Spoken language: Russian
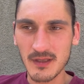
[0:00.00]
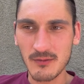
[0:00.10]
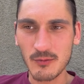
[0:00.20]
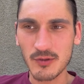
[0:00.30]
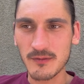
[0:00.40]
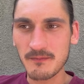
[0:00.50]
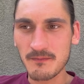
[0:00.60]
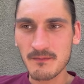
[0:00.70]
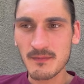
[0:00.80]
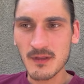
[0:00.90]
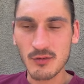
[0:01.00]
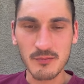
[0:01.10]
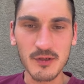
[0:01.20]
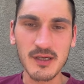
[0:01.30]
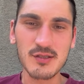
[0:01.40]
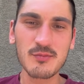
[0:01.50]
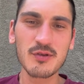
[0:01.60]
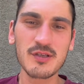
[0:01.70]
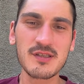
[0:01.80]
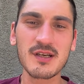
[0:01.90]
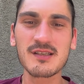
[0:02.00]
Вот. Ну, особенно если